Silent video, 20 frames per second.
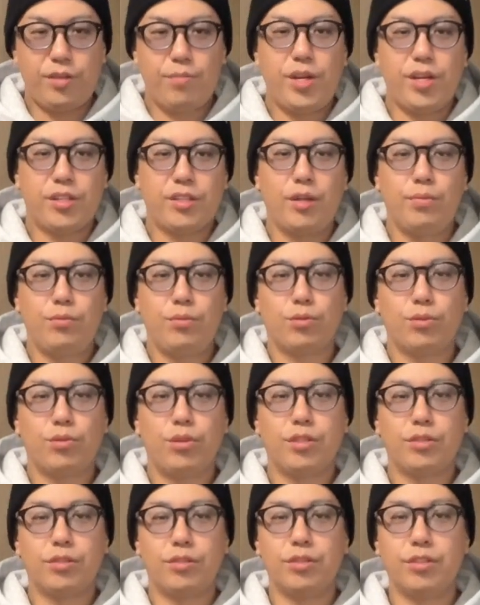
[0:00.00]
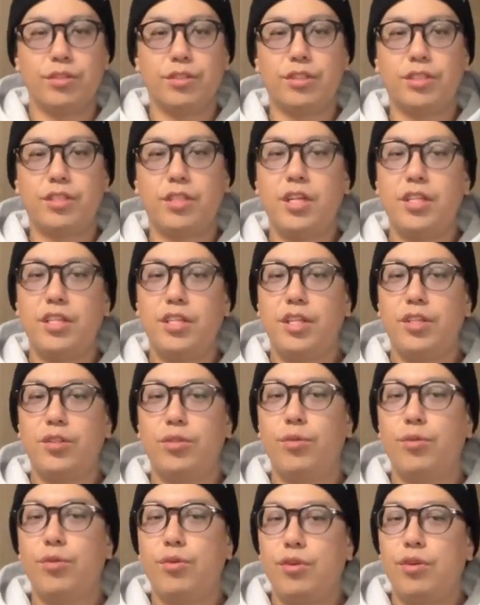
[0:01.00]
まあ多分おそらく最近
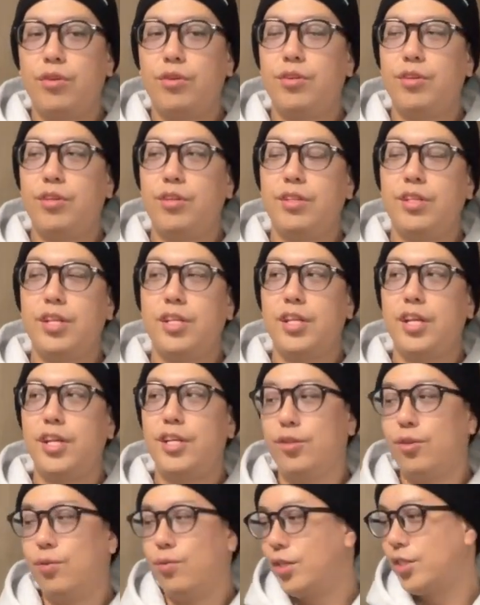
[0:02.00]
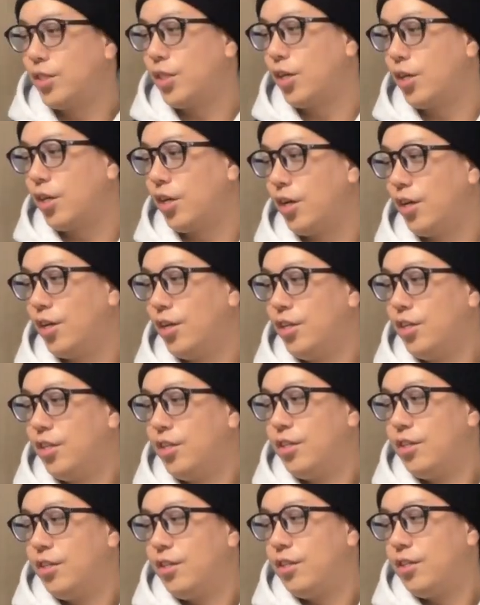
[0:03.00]
のデザインの悪さから、
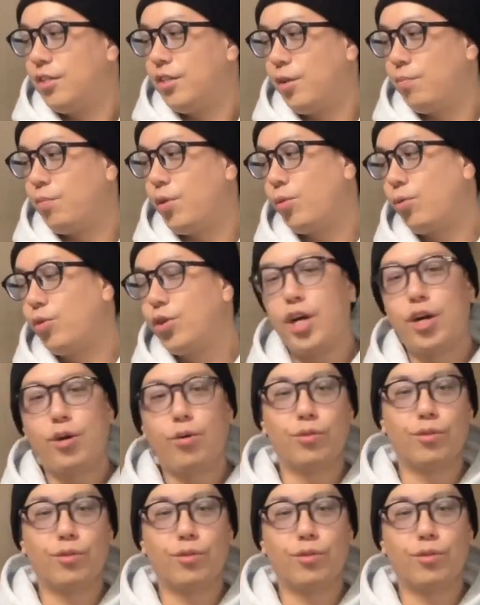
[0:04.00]
ね、まあこういう過去